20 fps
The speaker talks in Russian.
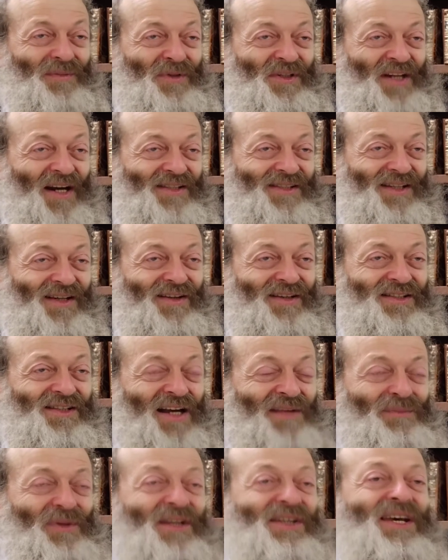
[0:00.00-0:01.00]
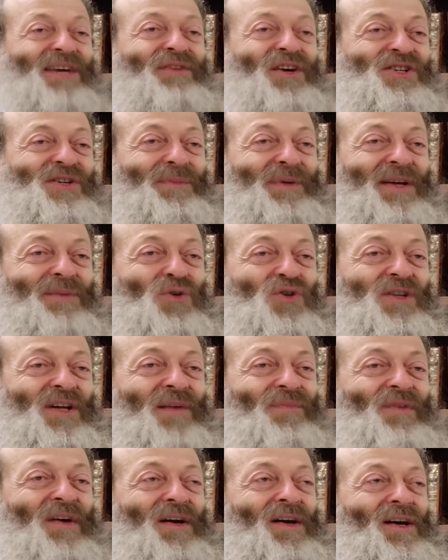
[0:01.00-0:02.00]
пытаться искать плохие вещи, потому
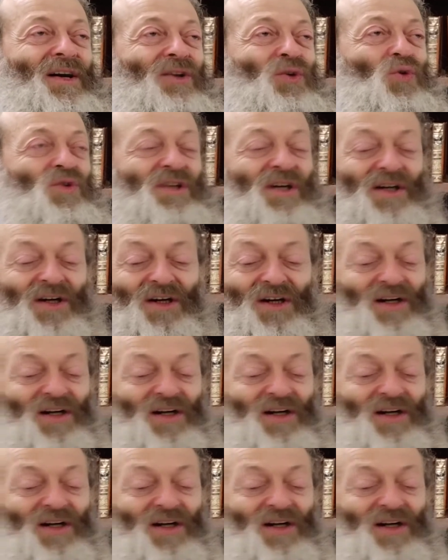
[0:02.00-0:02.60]
что тут